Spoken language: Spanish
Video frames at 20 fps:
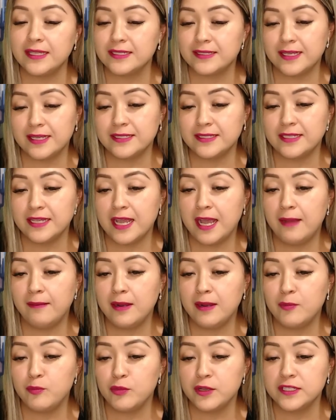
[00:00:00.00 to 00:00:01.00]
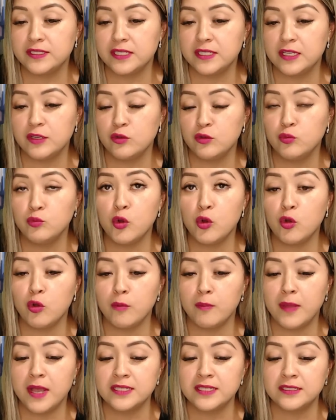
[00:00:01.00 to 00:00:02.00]
que se habla pues eh, un poco
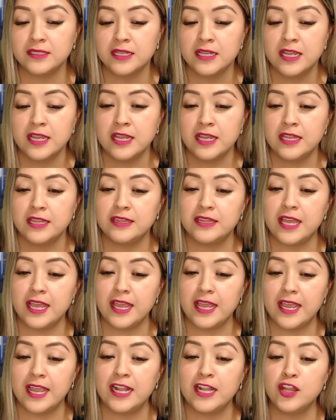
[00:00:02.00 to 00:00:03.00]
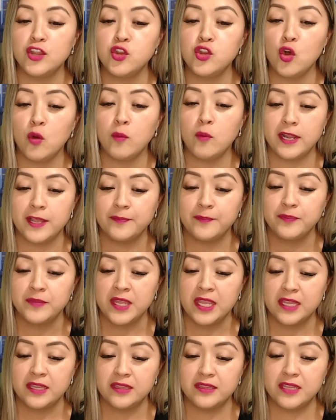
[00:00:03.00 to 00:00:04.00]
más del el doble
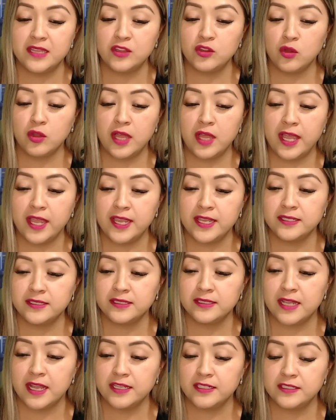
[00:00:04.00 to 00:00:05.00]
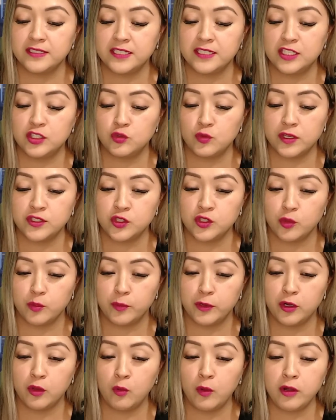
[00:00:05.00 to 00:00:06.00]
de toda esta situación.
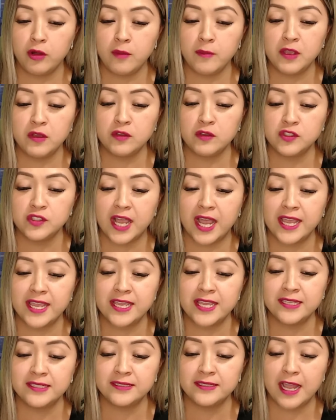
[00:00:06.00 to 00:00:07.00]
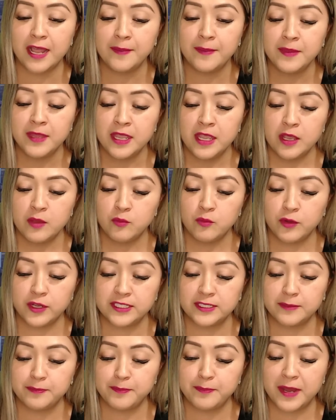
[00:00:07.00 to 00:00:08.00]
Pero bueno amigos, ahí está
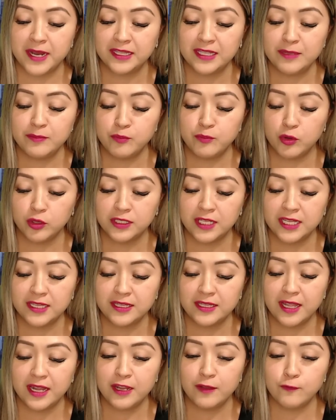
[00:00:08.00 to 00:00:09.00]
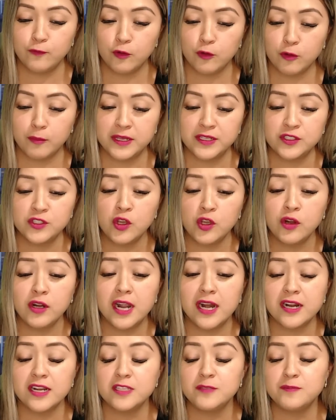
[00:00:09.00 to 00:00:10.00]
pues parte importante de la información
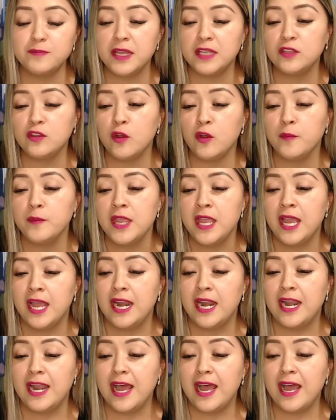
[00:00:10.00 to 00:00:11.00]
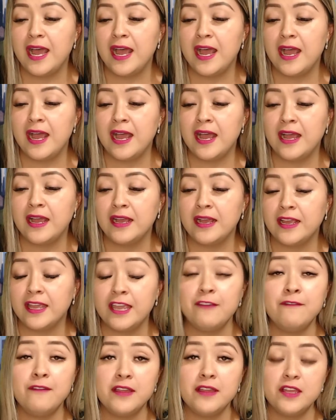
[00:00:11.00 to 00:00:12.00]
al respecto. La jefa de